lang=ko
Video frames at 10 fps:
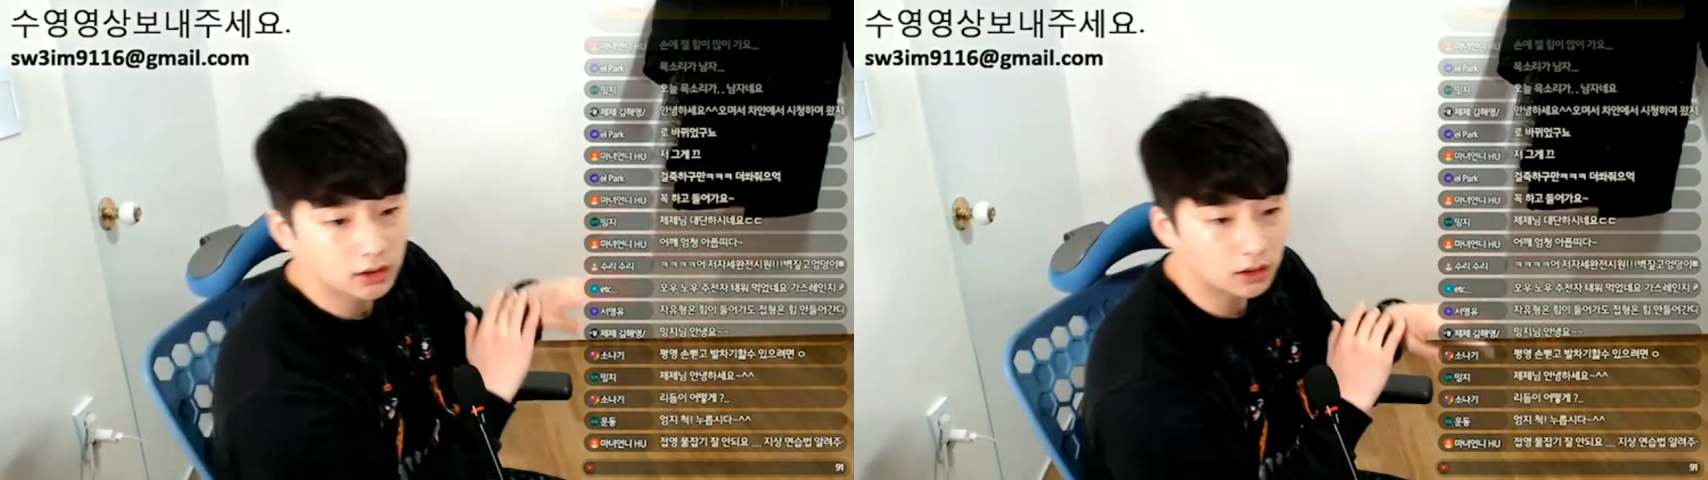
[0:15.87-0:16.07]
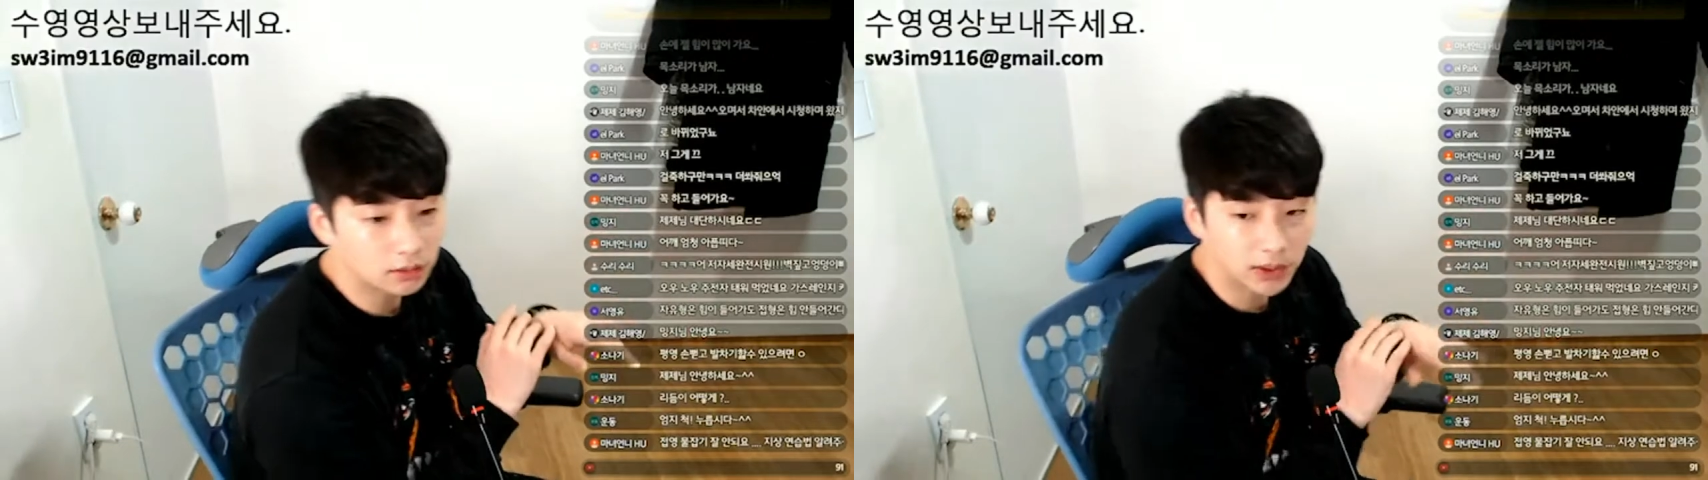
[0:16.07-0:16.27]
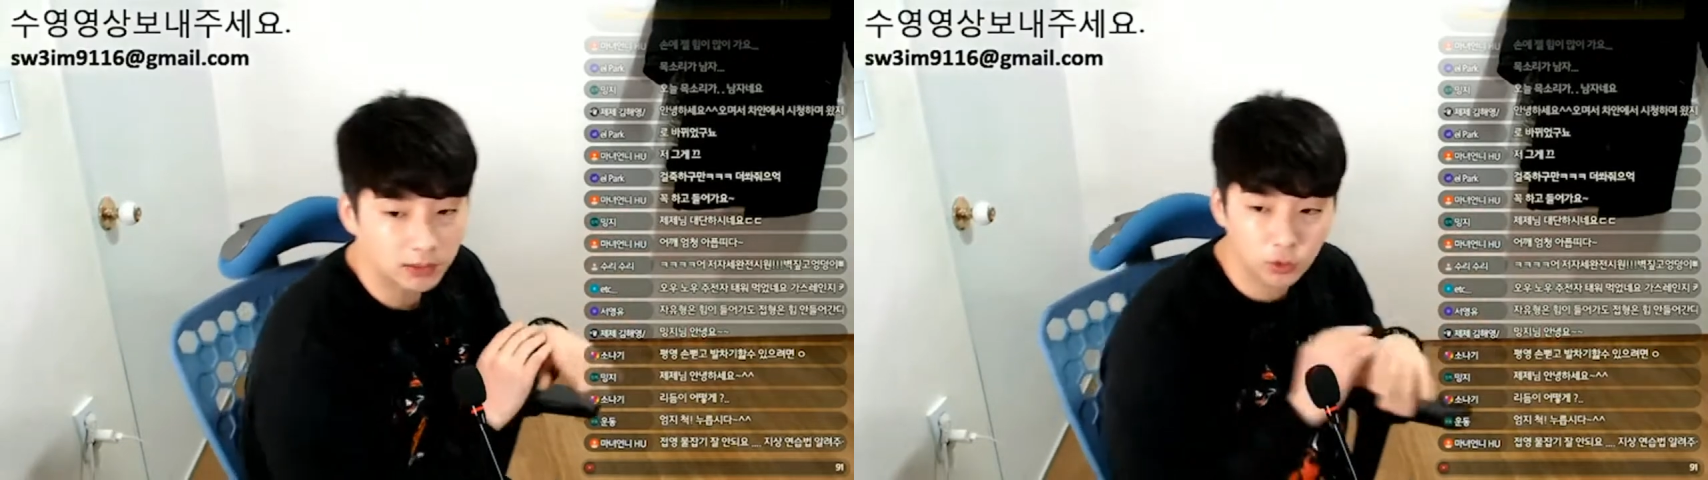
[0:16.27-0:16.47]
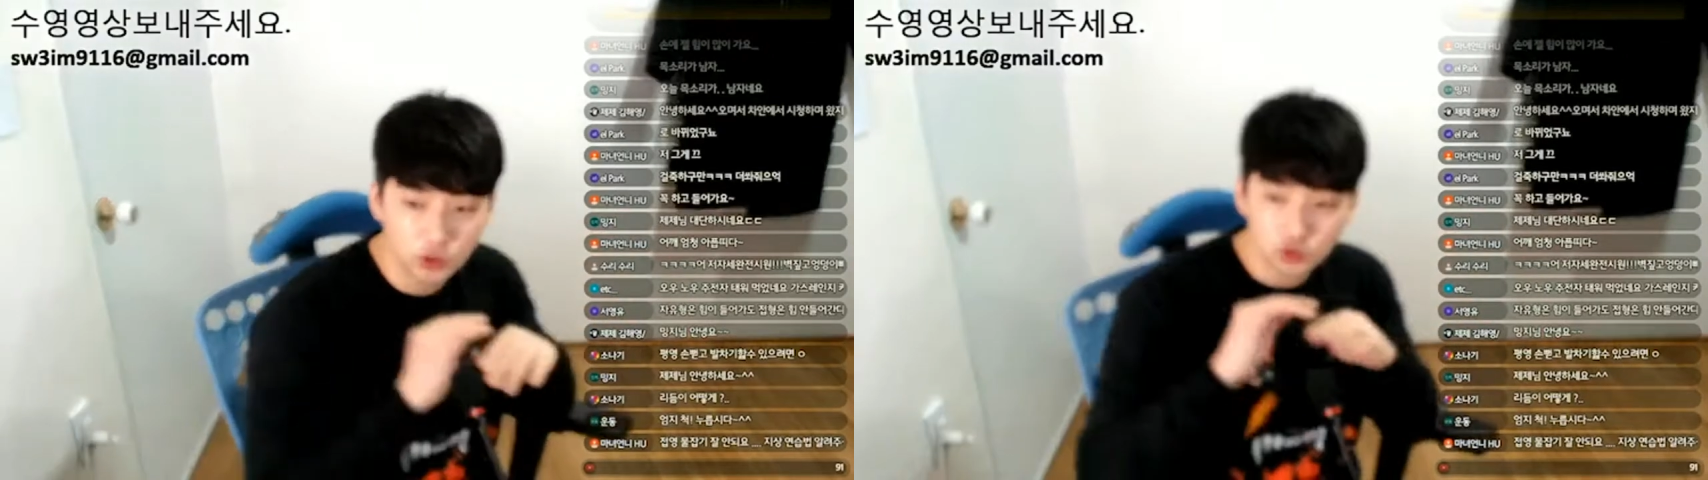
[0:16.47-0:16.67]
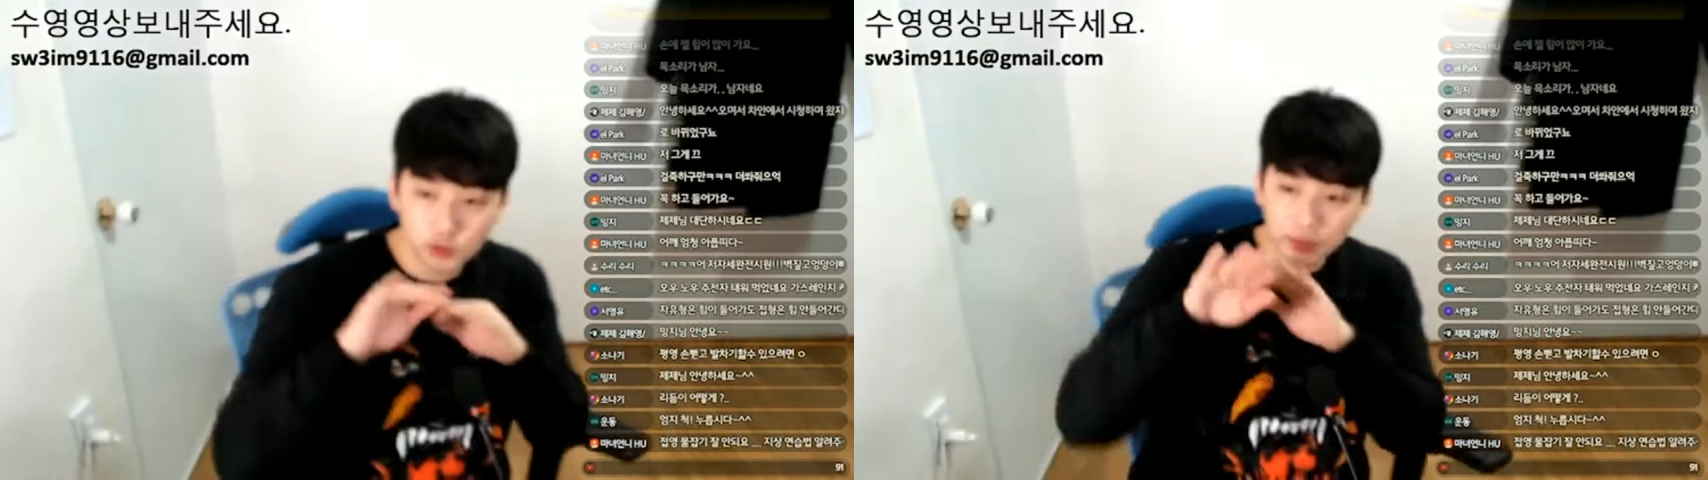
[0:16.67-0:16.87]
어,
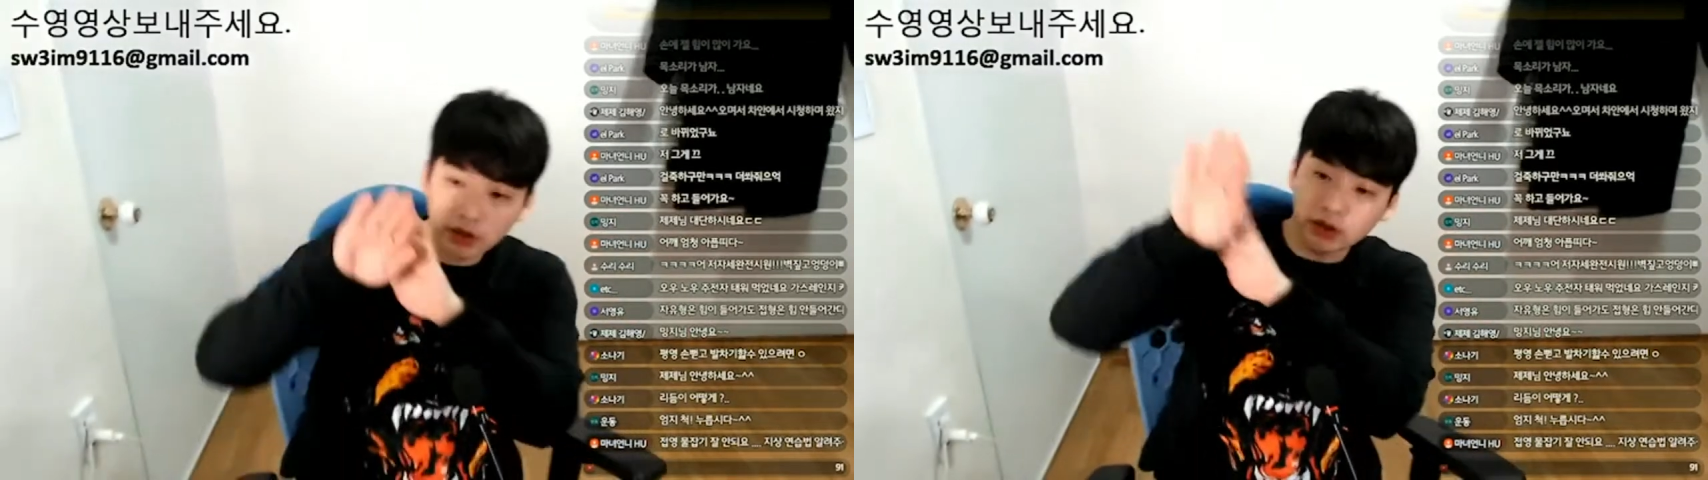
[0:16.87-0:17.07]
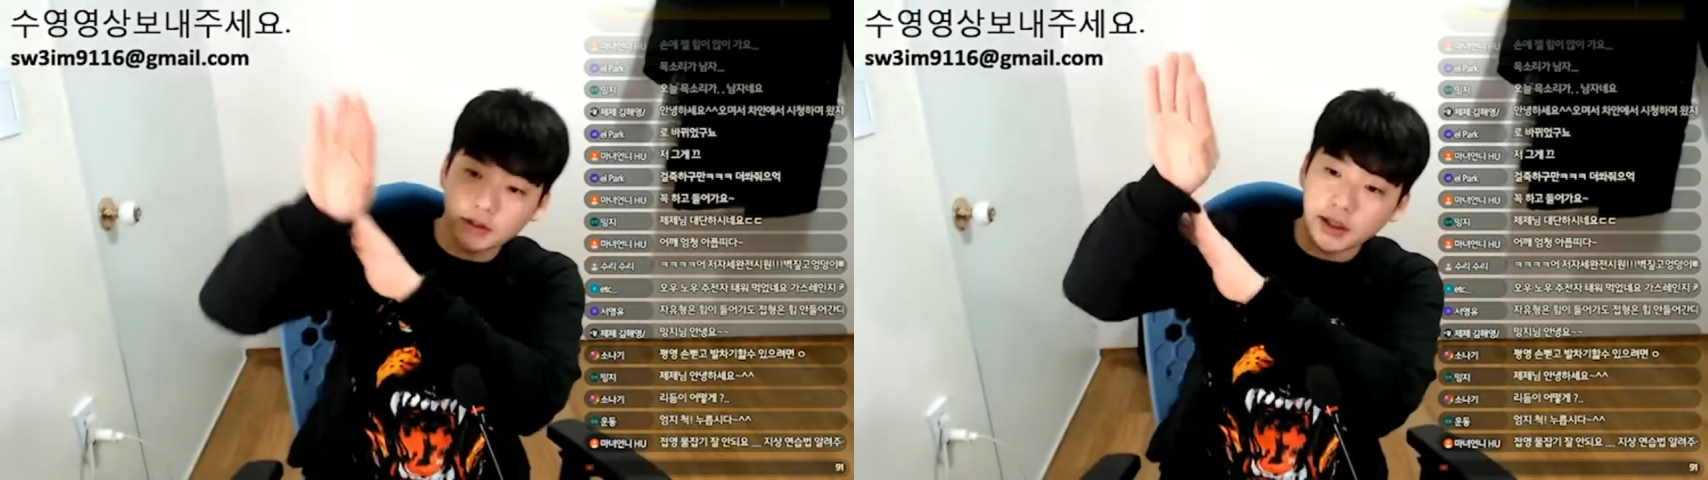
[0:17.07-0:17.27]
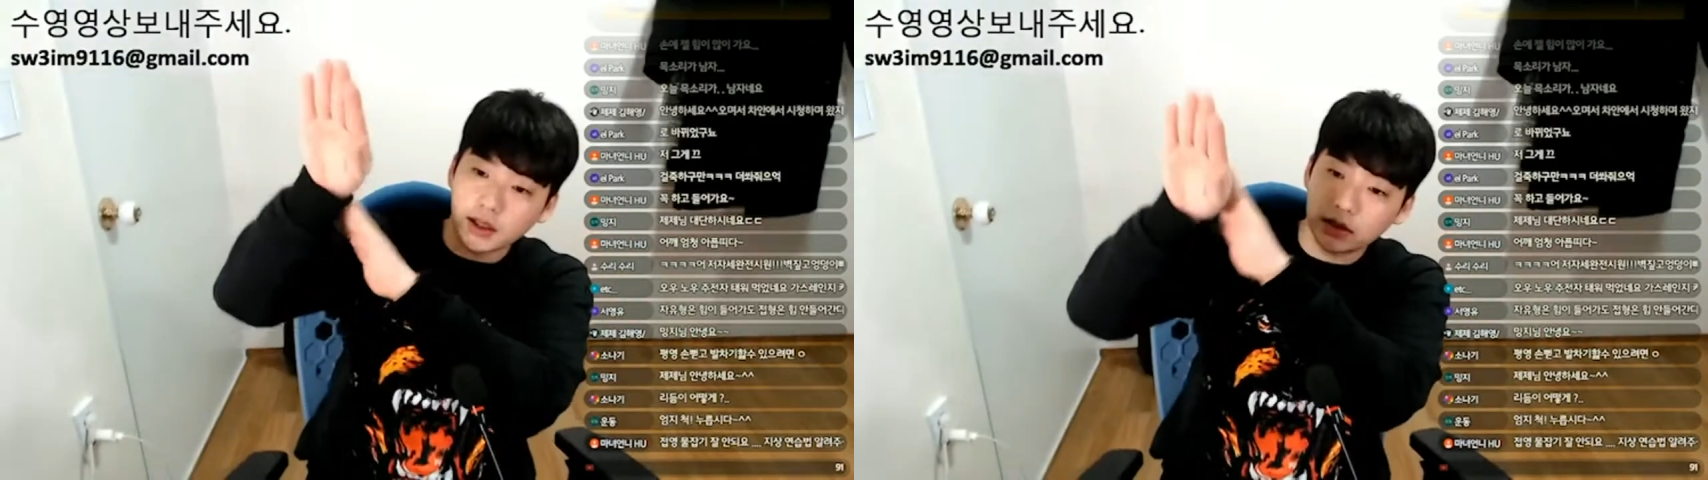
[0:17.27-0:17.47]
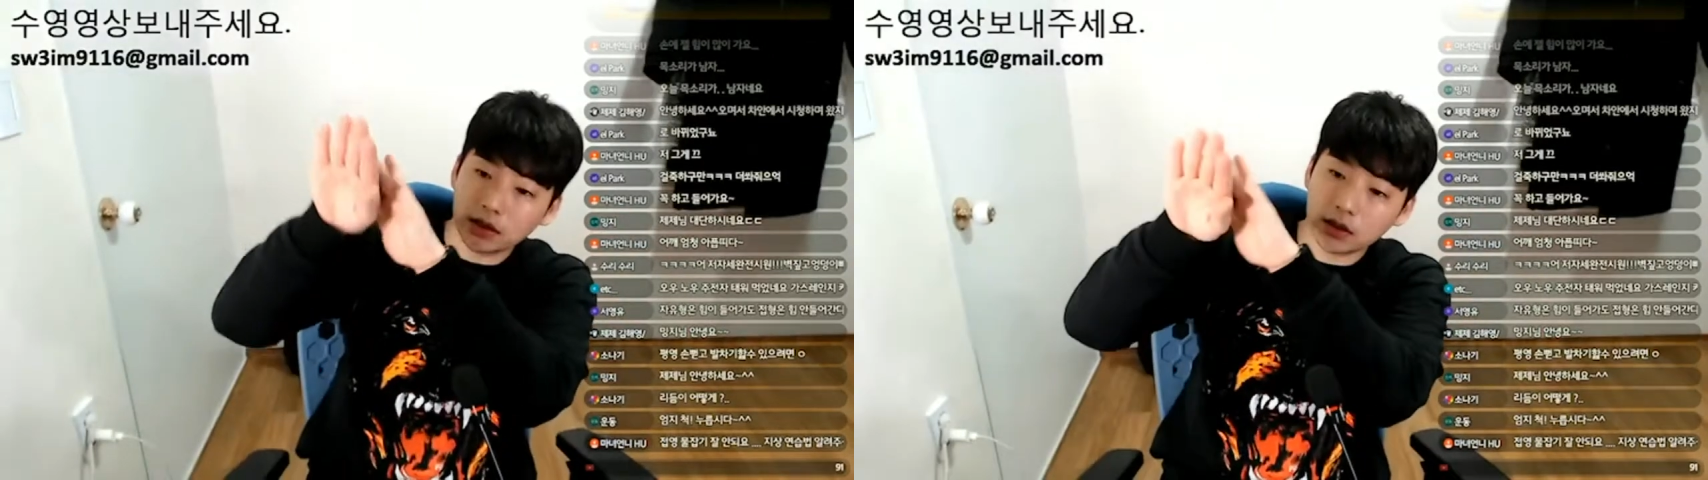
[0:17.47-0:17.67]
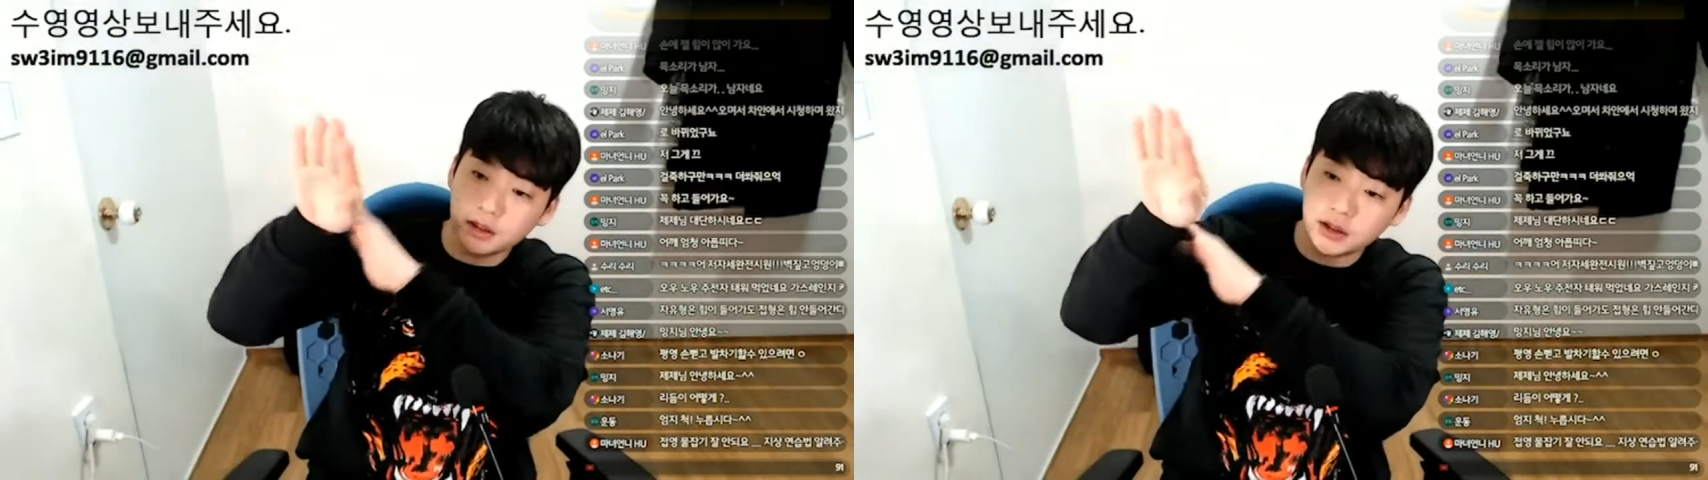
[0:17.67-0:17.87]
발목이 쭉 펴질
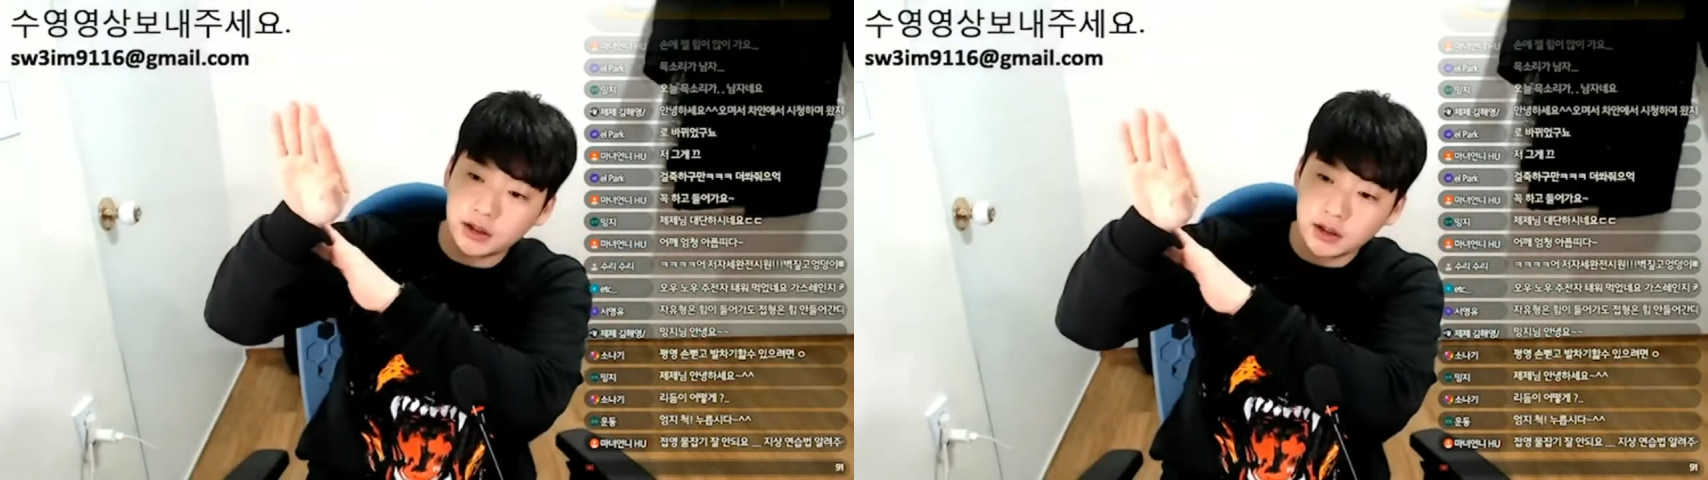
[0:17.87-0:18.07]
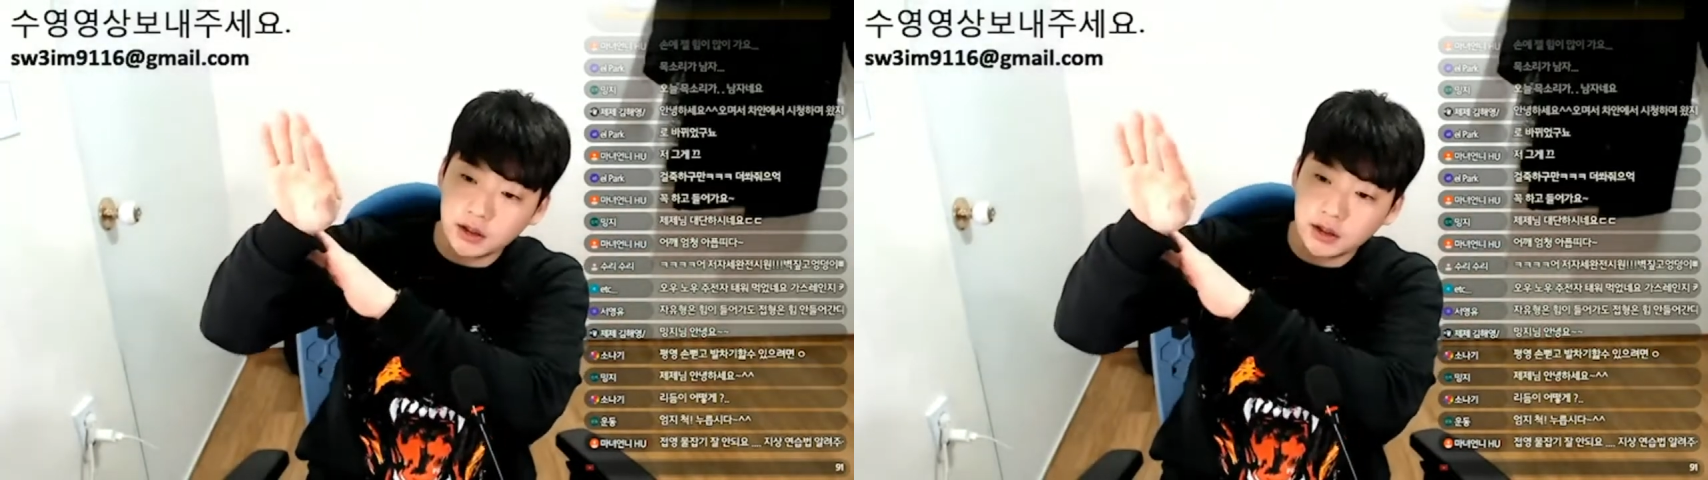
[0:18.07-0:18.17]
때까지